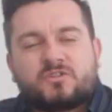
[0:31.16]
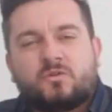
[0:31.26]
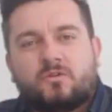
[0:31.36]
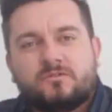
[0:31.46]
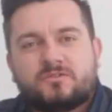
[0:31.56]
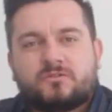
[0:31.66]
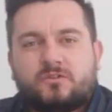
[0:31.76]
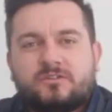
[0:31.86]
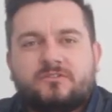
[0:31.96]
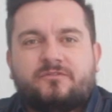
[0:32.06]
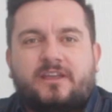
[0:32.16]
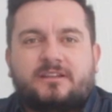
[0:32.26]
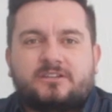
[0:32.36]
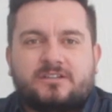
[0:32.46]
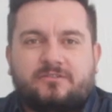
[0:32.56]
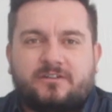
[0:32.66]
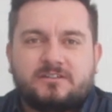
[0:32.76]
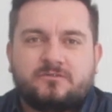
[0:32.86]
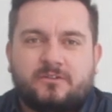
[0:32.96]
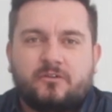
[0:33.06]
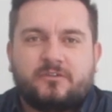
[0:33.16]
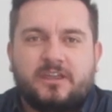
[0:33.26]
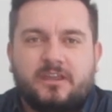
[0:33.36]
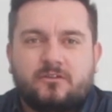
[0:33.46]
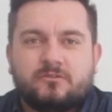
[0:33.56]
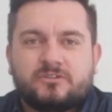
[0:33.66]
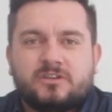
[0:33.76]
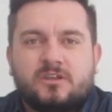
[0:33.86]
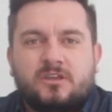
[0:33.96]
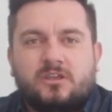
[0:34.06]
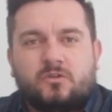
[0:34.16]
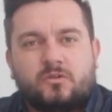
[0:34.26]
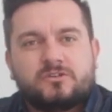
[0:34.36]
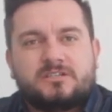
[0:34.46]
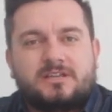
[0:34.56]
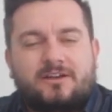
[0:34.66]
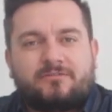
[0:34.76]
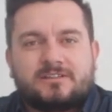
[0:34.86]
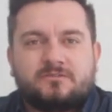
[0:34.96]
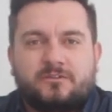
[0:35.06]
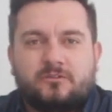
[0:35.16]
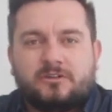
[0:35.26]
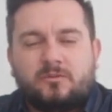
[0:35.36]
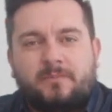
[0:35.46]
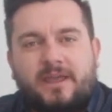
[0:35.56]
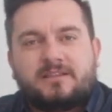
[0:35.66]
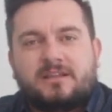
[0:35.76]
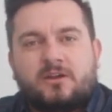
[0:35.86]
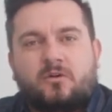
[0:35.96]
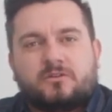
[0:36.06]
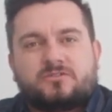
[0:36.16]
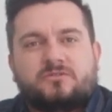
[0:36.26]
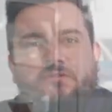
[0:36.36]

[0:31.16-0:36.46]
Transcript: sou consultor de vendas da Facivel Veículos e hoje a Facivel não perde negócio.